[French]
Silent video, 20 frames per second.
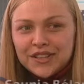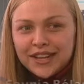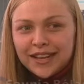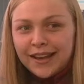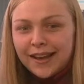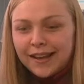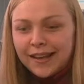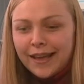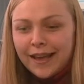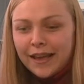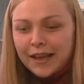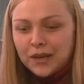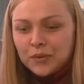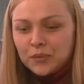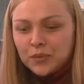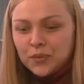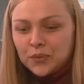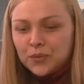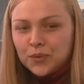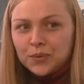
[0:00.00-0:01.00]
en arrière, et
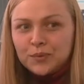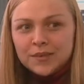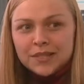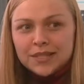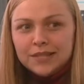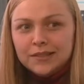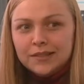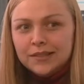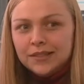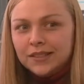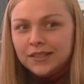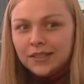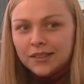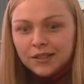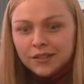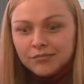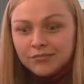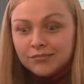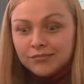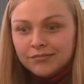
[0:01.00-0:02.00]
puis, oups, l'idée,
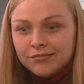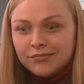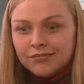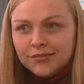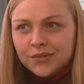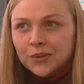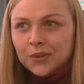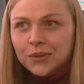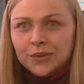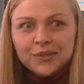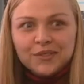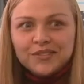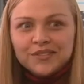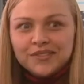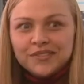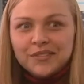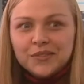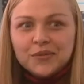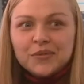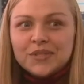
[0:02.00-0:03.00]
euh,
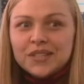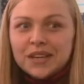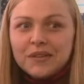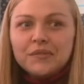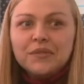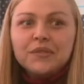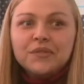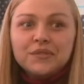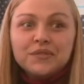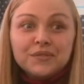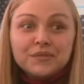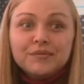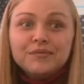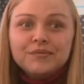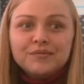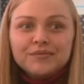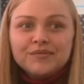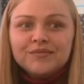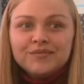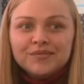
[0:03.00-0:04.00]
où ce qu'elle va,
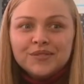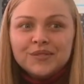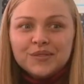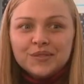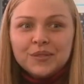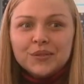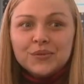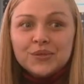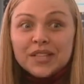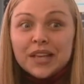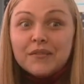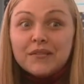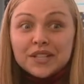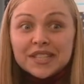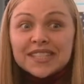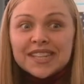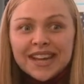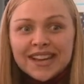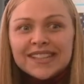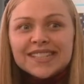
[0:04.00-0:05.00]
ce va
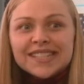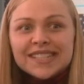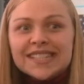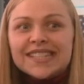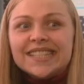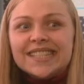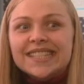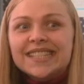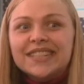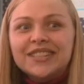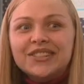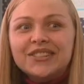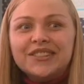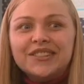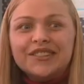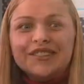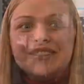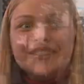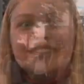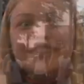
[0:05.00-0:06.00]
se rendre, cette idée-là,
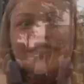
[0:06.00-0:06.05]
là.